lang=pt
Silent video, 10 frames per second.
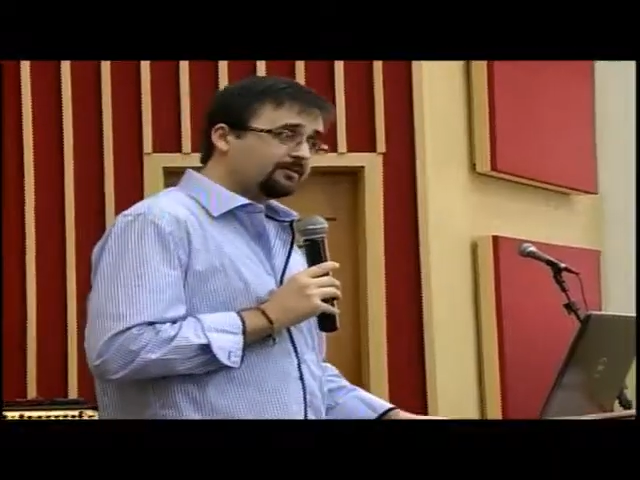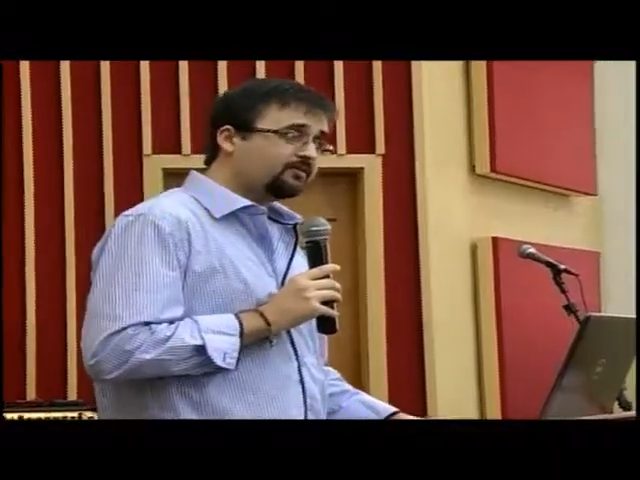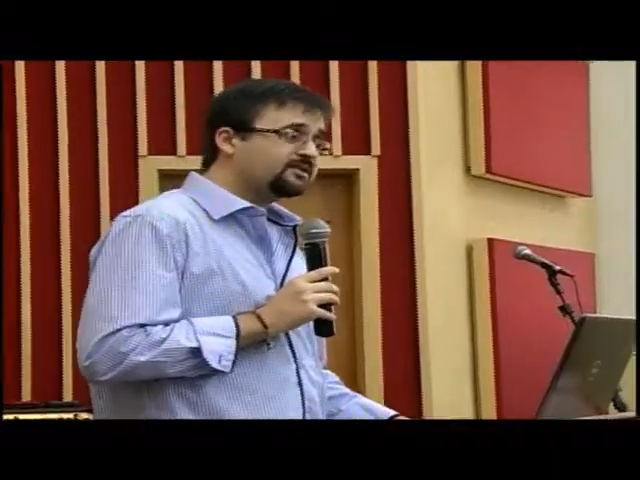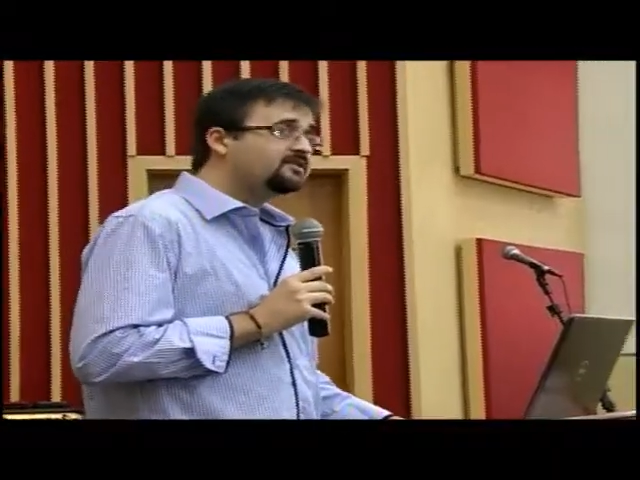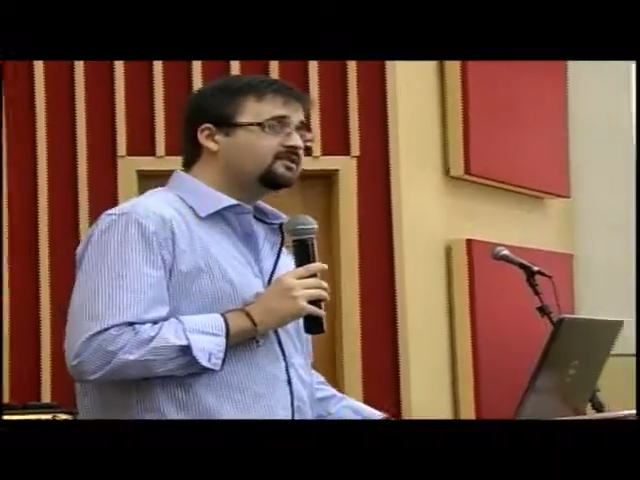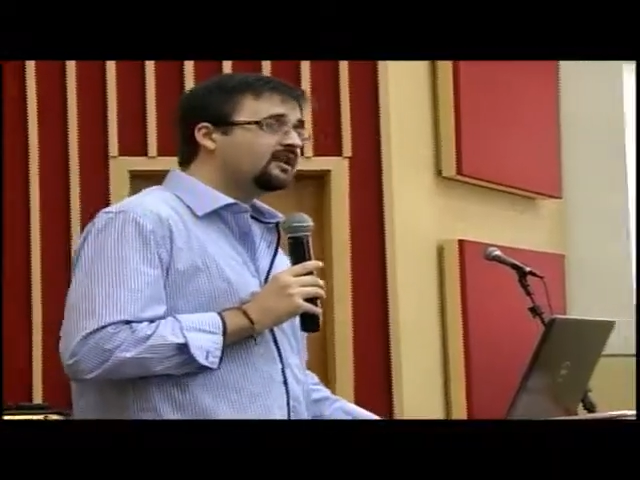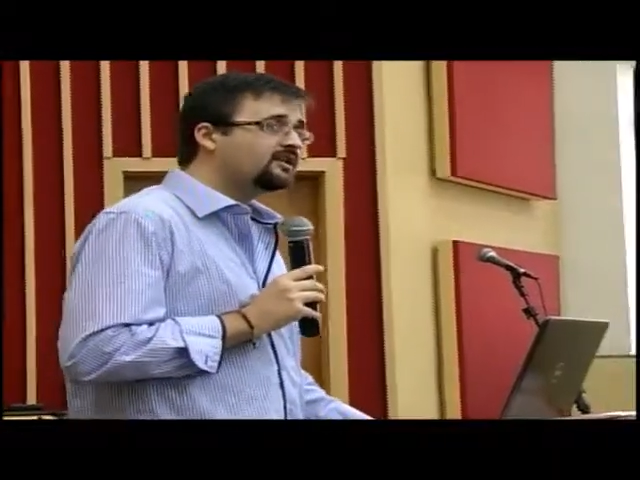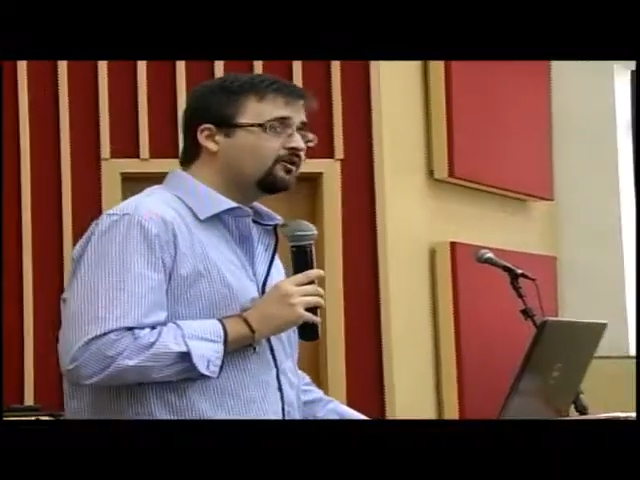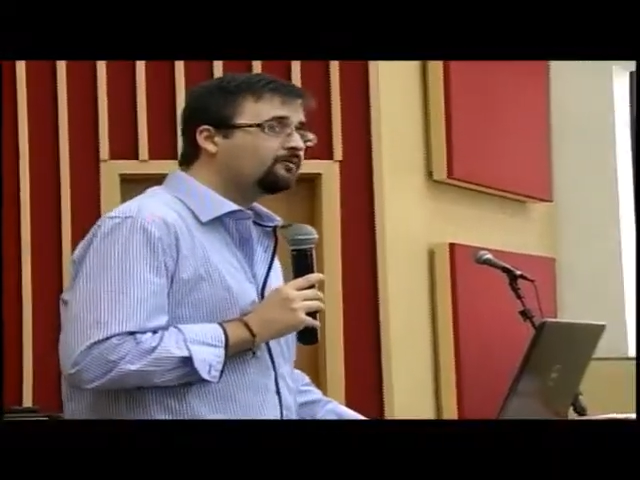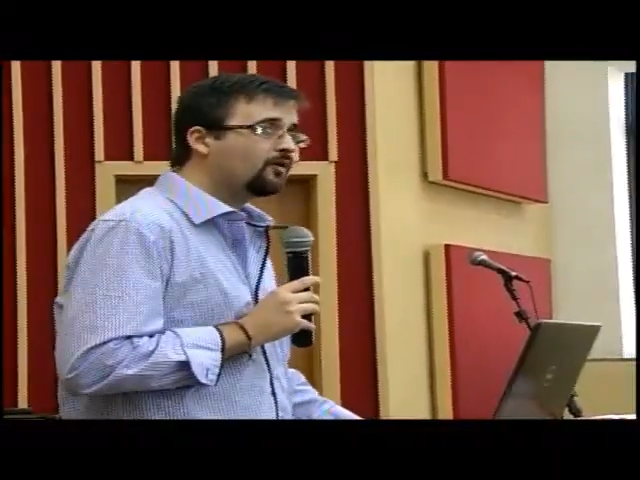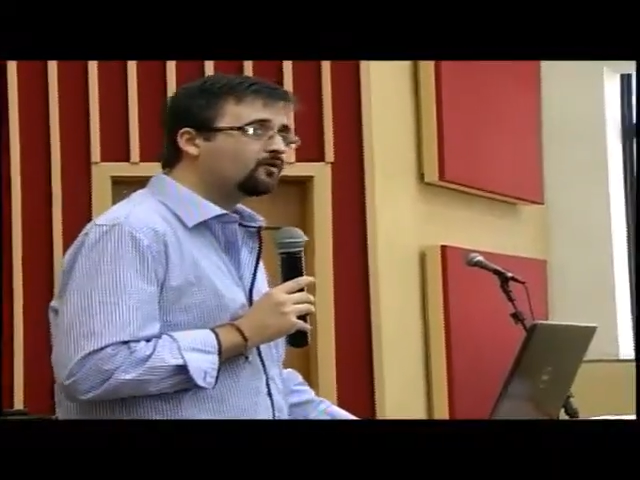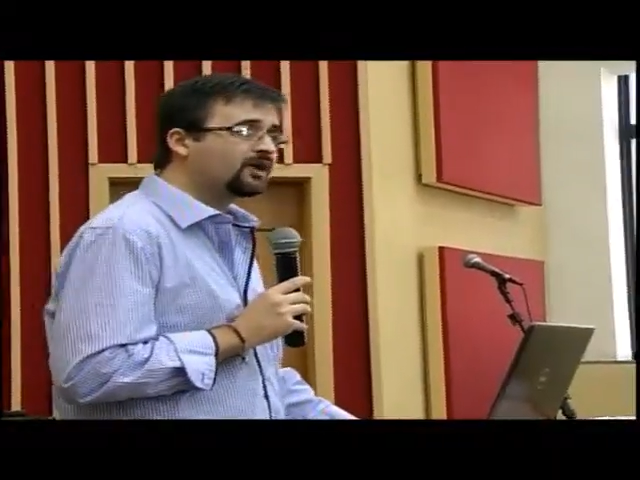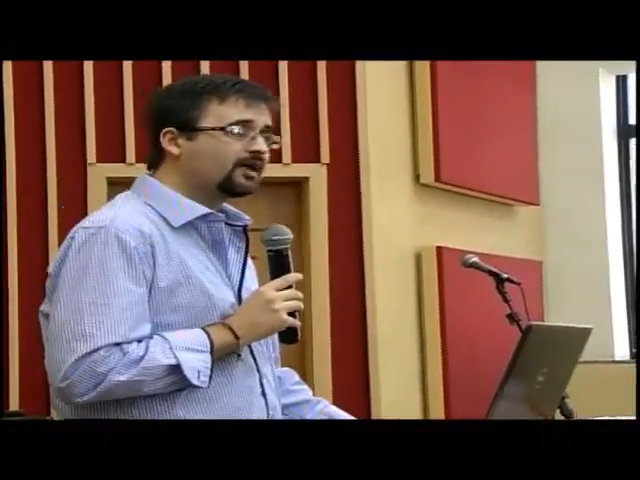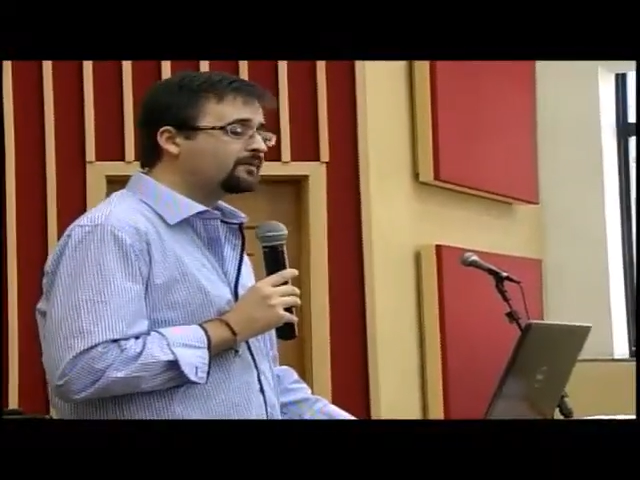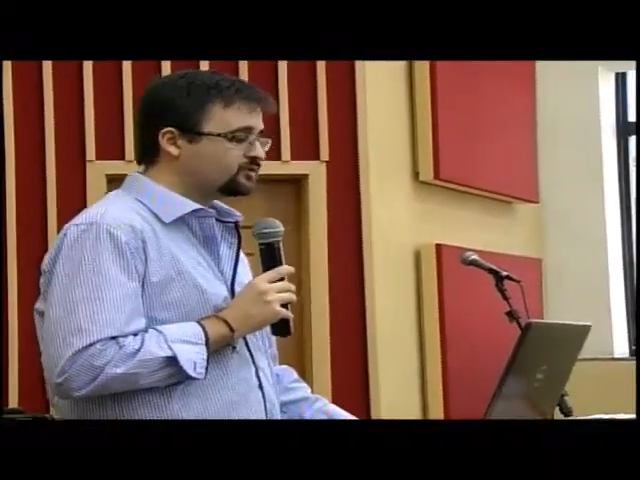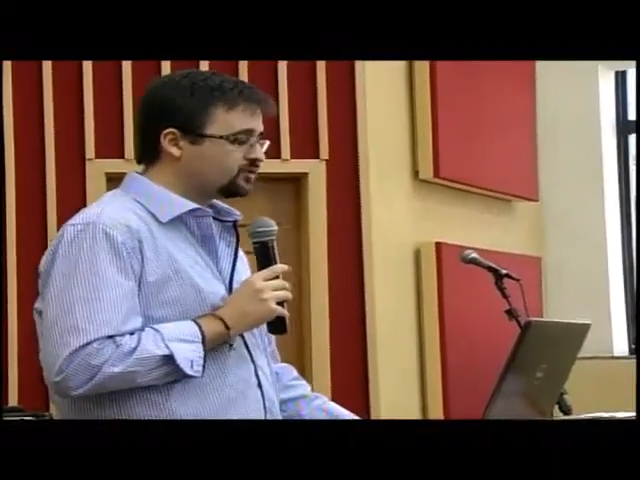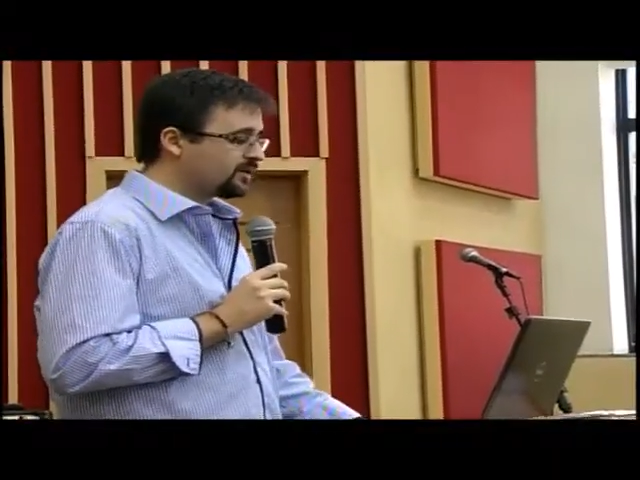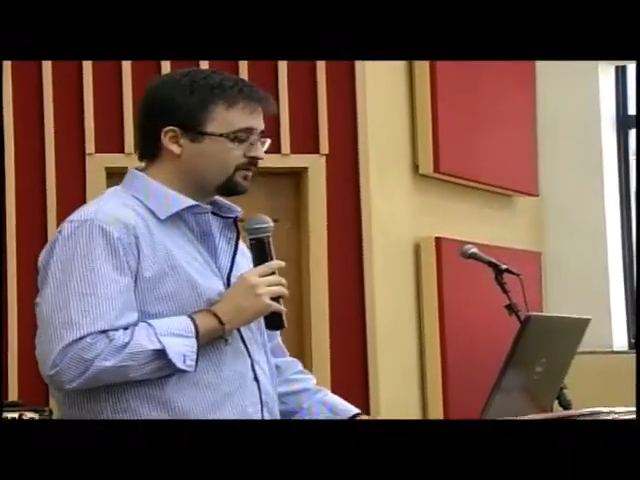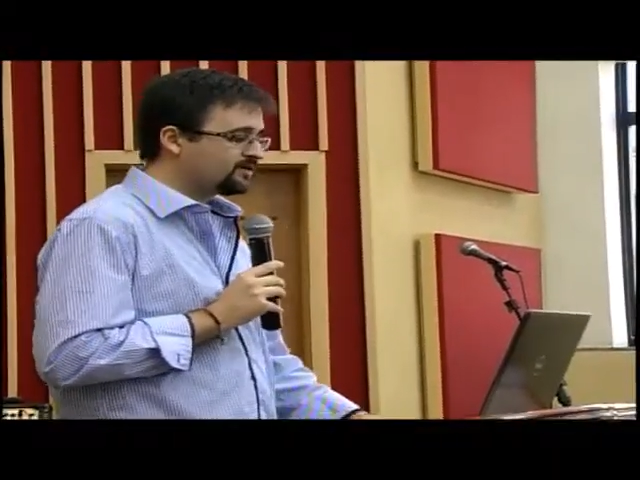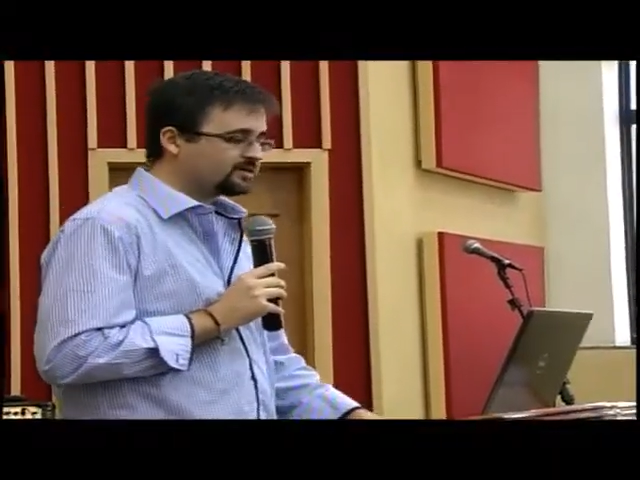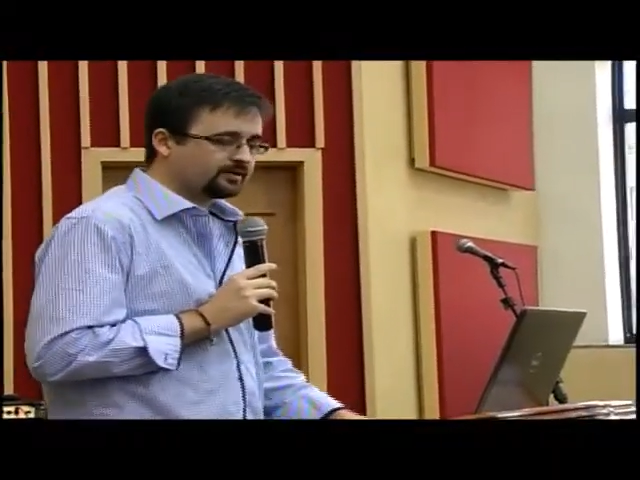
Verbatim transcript: Até para você discernir um pouco o que, que a pessoa está